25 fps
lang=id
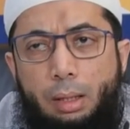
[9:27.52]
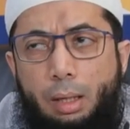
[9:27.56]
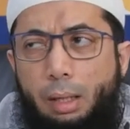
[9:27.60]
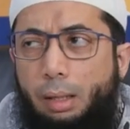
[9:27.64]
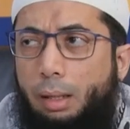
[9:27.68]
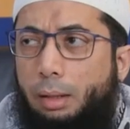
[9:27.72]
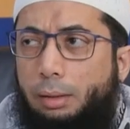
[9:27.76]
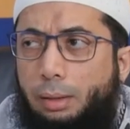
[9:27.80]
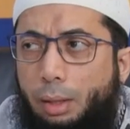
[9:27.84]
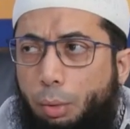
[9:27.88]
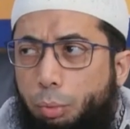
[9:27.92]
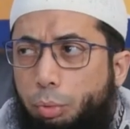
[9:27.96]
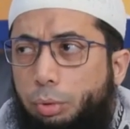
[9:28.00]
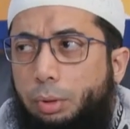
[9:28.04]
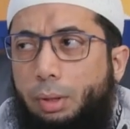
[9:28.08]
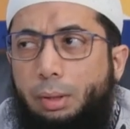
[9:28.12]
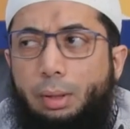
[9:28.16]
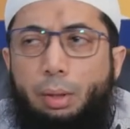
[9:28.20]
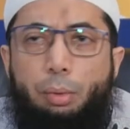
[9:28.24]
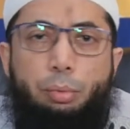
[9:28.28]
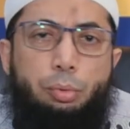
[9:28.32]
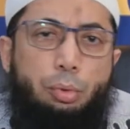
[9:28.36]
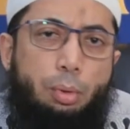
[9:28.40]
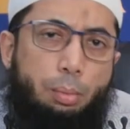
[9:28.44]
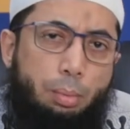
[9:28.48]
Karena takutnya
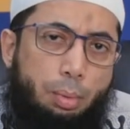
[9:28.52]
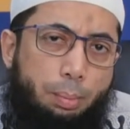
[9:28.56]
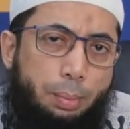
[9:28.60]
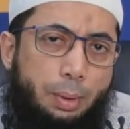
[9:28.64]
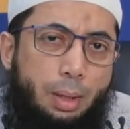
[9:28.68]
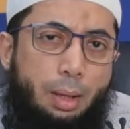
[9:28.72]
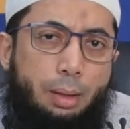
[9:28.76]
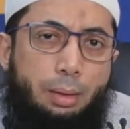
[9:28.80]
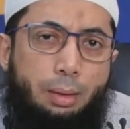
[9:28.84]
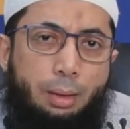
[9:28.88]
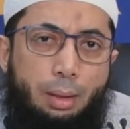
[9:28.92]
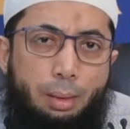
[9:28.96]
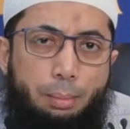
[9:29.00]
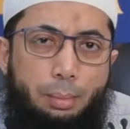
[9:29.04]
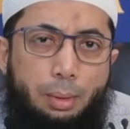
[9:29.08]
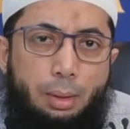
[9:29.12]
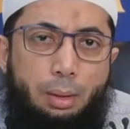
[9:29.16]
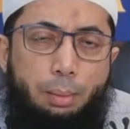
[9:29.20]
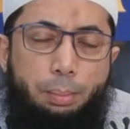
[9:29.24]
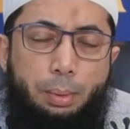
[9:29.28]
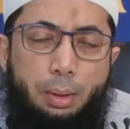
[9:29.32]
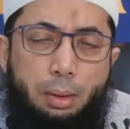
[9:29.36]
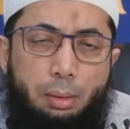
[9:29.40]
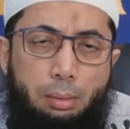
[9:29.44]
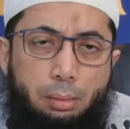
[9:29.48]
tanggung jawab depan hari kiamat,
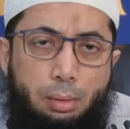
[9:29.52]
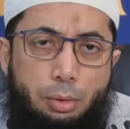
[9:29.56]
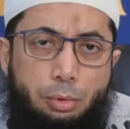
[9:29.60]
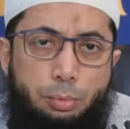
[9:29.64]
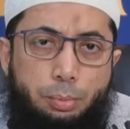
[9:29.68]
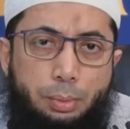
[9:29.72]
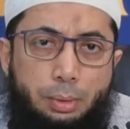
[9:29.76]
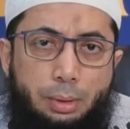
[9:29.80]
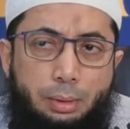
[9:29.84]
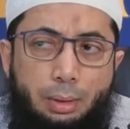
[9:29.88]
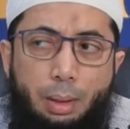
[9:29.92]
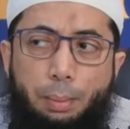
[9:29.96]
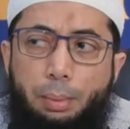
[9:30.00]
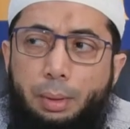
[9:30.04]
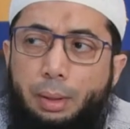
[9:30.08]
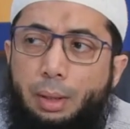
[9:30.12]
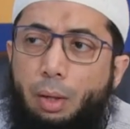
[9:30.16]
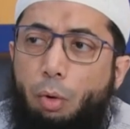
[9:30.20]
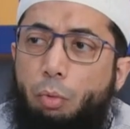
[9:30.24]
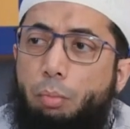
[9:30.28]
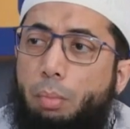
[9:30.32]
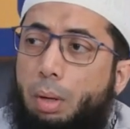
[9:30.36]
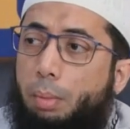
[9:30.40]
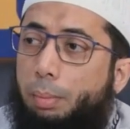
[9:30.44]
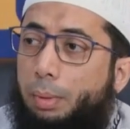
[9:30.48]
depan Allah SWT. Tapi
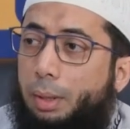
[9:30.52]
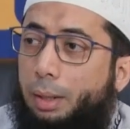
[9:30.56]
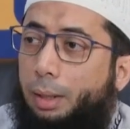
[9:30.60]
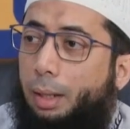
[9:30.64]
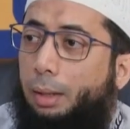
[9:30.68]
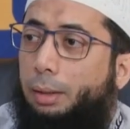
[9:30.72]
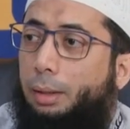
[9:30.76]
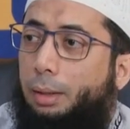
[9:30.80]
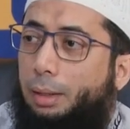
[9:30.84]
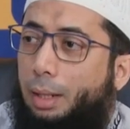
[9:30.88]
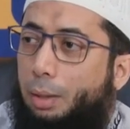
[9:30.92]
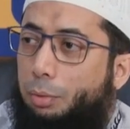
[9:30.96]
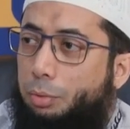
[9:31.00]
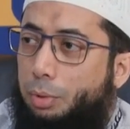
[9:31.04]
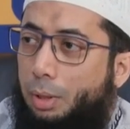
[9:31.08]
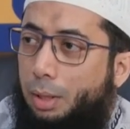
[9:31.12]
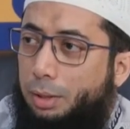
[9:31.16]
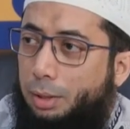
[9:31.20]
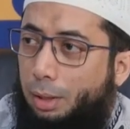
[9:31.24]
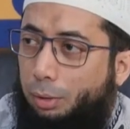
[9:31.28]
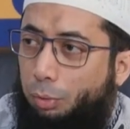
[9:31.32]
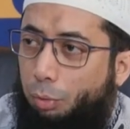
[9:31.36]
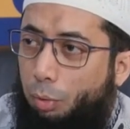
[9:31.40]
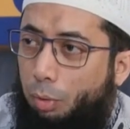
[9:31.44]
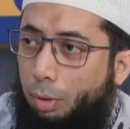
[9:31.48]
karena Umar menekankan harus ada
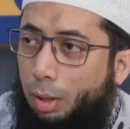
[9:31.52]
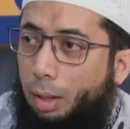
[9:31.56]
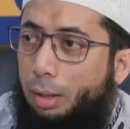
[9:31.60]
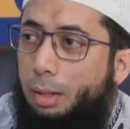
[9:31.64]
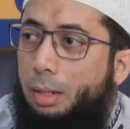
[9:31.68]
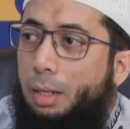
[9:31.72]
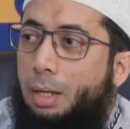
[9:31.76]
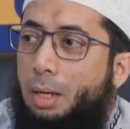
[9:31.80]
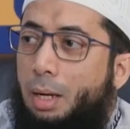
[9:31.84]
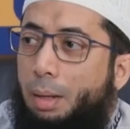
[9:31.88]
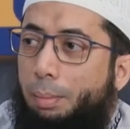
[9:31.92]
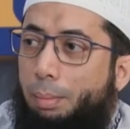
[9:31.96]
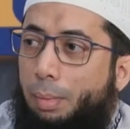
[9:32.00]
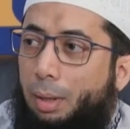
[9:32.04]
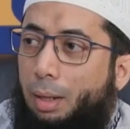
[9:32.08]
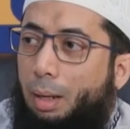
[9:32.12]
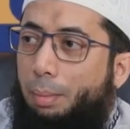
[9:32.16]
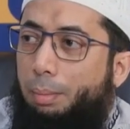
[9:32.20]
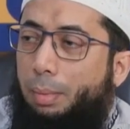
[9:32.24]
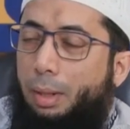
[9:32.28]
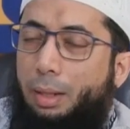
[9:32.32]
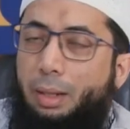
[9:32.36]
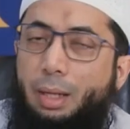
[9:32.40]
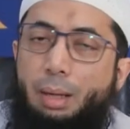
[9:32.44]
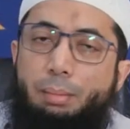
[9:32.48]
satu orang, maka
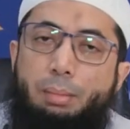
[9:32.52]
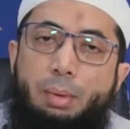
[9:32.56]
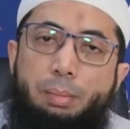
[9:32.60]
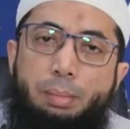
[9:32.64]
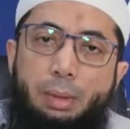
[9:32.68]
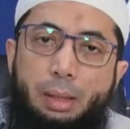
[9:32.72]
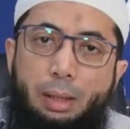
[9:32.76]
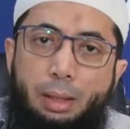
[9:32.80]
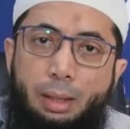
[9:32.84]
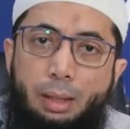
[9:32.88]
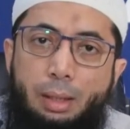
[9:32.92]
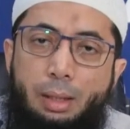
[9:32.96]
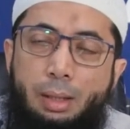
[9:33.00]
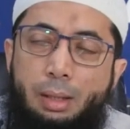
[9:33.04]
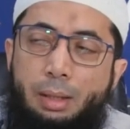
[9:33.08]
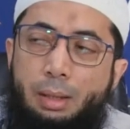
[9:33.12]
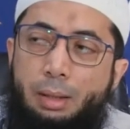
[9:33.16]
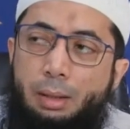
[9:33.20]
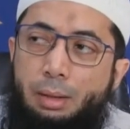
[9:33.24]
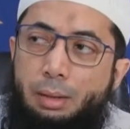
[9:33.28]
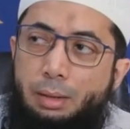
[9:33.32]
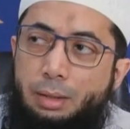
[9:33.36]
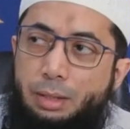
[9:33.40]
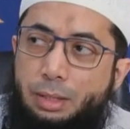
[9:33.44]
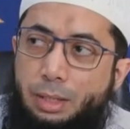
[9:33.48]
mereka memilih
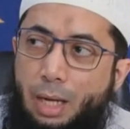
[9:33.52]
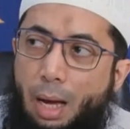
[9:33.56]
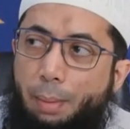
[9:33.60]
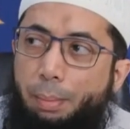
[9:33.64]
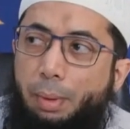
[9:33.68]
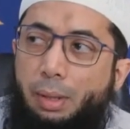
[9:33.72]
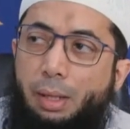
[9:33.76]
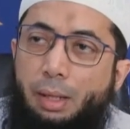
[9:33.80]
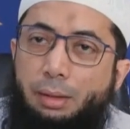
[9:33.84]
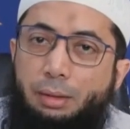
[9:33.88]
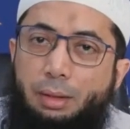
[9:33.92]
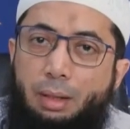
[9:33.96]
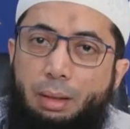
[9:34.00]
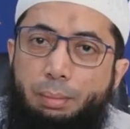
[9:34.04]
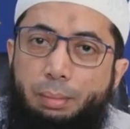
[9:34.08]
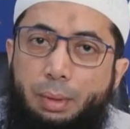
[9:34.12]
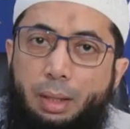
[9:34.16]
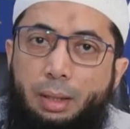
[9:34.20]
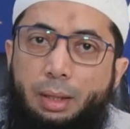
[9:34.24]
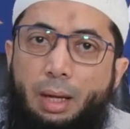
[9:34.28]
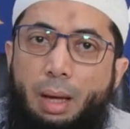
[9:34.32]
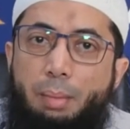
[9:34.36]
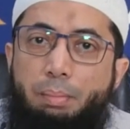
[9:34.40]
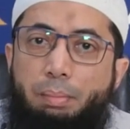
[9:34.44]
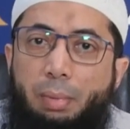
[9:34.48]
Siapa di antara
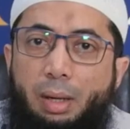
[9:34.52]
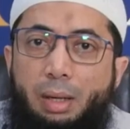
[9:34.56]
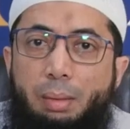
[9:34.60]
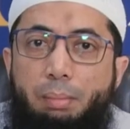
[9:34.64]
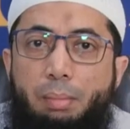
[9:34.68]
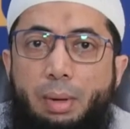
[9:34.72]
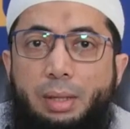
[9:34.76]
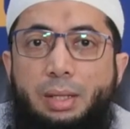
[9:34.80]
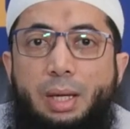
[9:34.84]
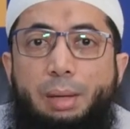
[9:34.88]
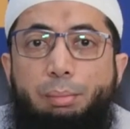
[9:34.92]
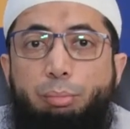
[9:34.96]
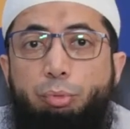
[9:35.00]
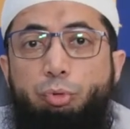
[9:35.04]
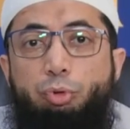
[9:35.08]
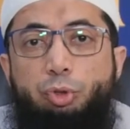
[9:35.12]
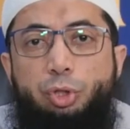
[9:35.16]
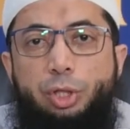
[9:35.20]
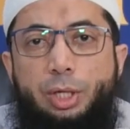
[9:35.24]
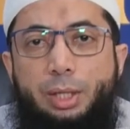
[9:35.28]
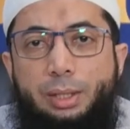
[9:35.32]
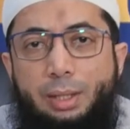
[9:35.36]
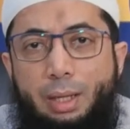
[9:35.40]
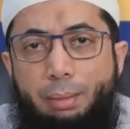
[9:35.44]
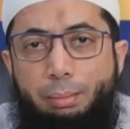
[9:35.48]
mereka yang paling banyak
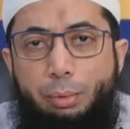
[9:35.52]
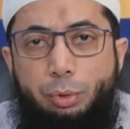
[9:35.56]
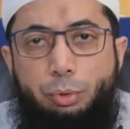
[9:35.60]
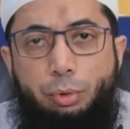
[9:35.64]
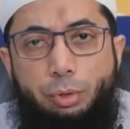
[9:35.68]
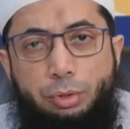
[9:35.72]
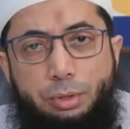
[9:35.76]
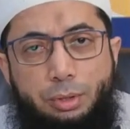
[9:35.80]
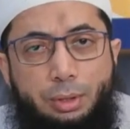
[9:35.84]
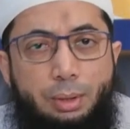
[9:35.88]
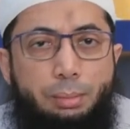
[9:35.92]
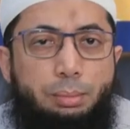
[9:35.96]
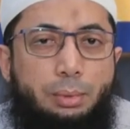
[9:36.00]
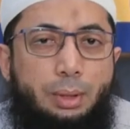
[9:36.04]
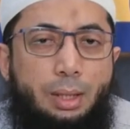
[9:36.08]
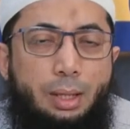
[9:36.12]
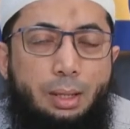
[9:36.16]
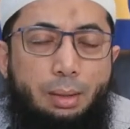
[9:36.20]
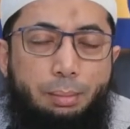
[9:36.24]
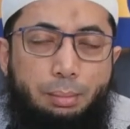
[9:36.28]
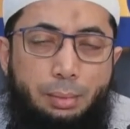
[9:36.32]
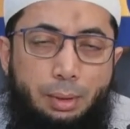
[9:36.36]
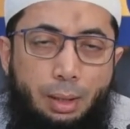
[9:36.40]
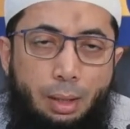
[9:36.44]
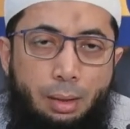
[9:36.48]
pujian Nabi SAW
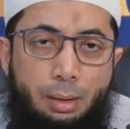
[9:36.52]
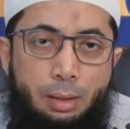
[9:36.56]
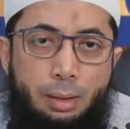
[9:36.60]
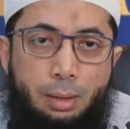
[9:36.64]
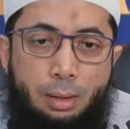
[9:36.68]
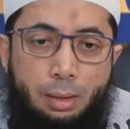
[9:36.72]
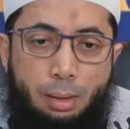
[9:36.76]
terhadap dia?